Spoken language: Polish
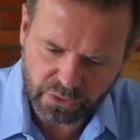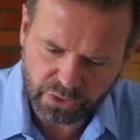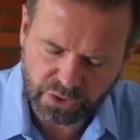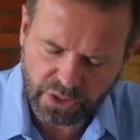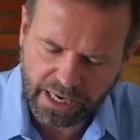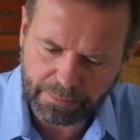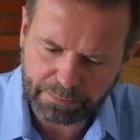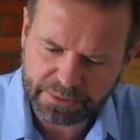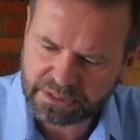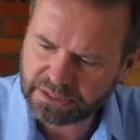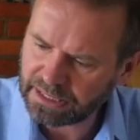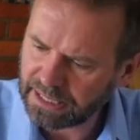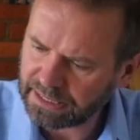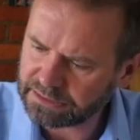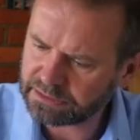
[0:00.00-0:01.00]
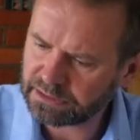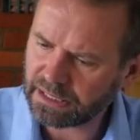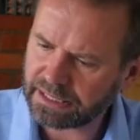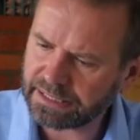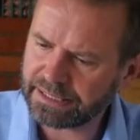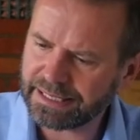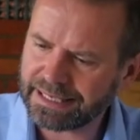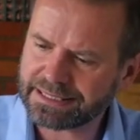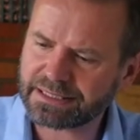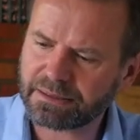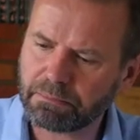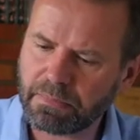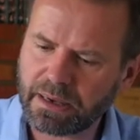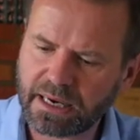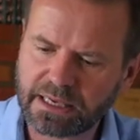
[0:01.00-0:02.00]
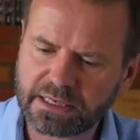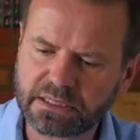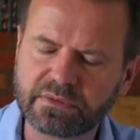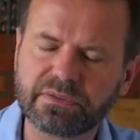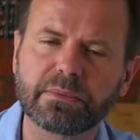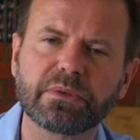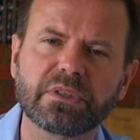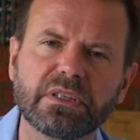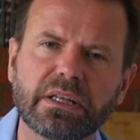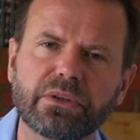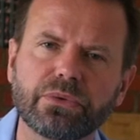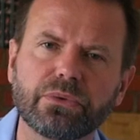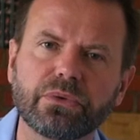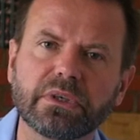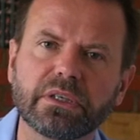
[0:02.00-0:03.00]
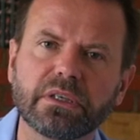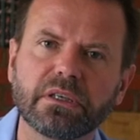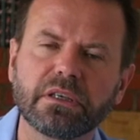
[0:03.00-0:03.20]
że abstrakcja jest malarstwem z natury.